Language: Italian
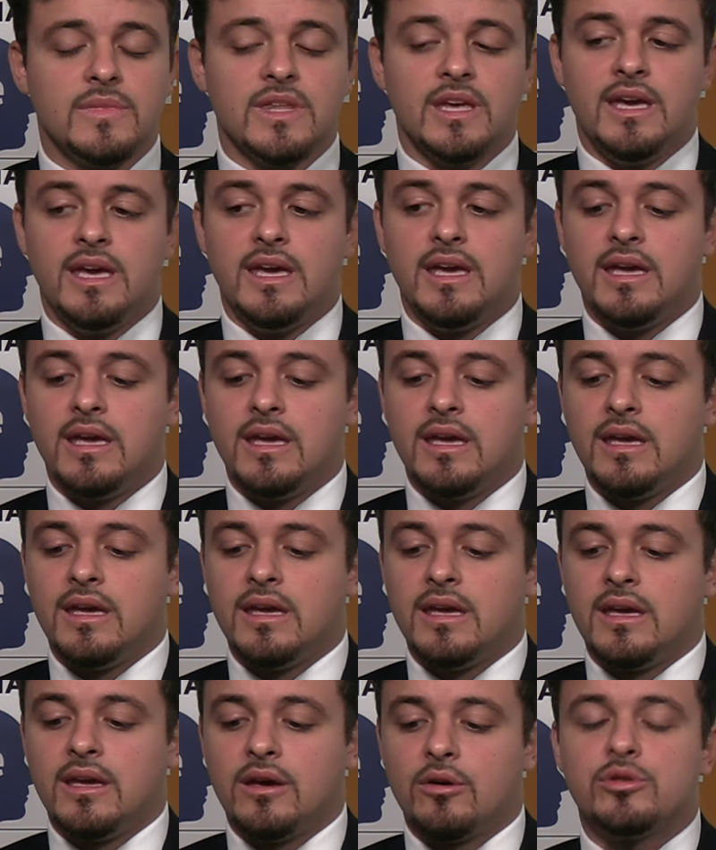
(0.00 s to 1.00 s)

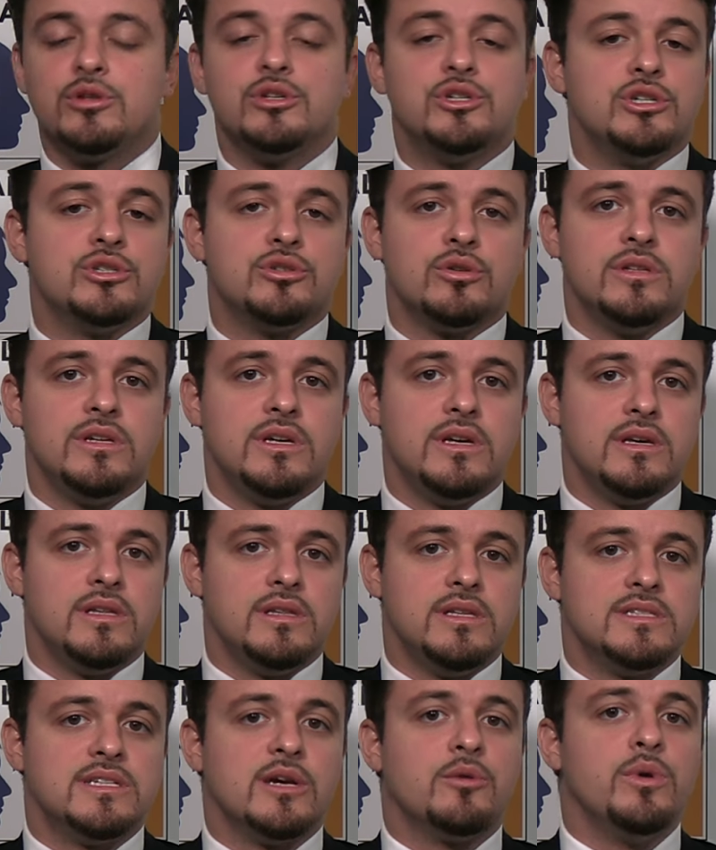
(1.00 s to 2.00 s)
e ho deciso di,
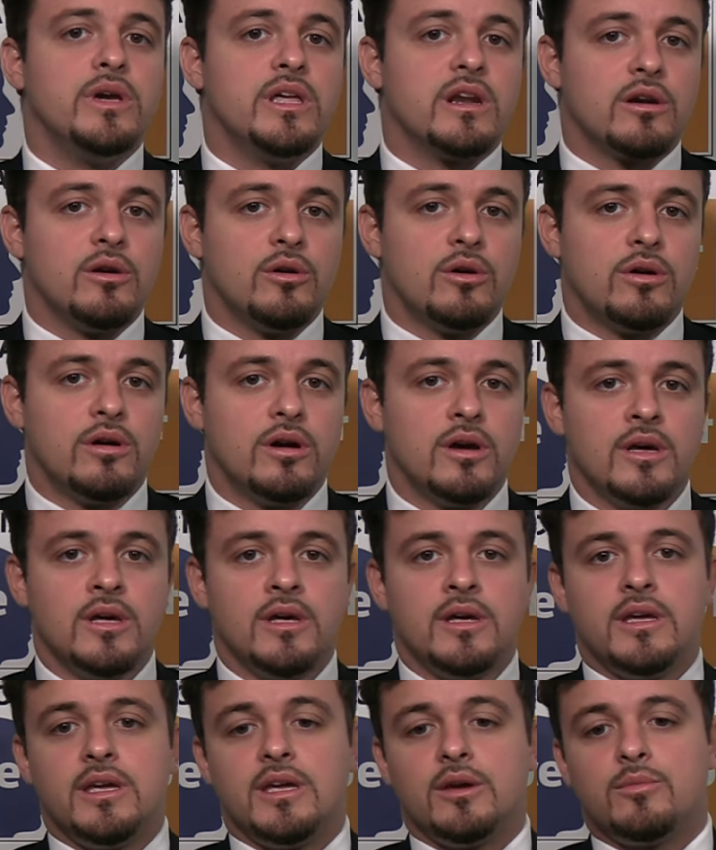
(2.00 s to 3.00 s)
di seguirlo
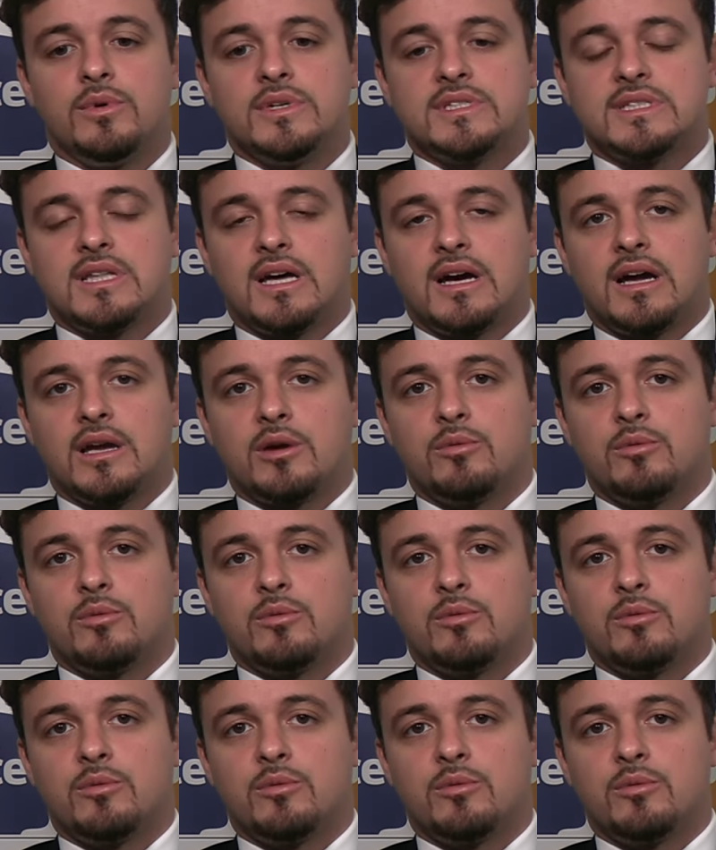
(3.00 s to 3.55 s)
in questa,